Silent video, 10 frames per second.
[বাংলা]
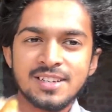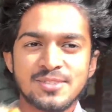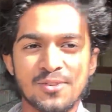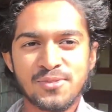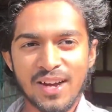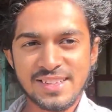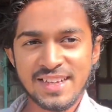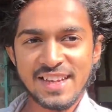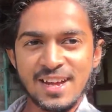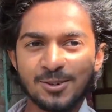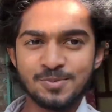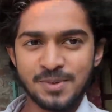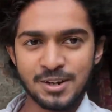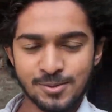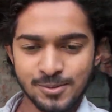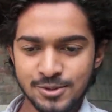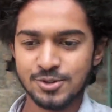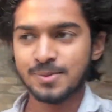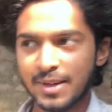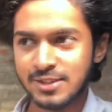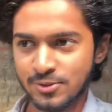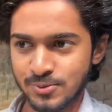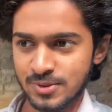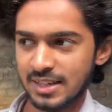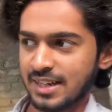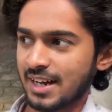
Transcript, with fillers: সো ফাইনালি এখন বেরোবো সবাই শুটে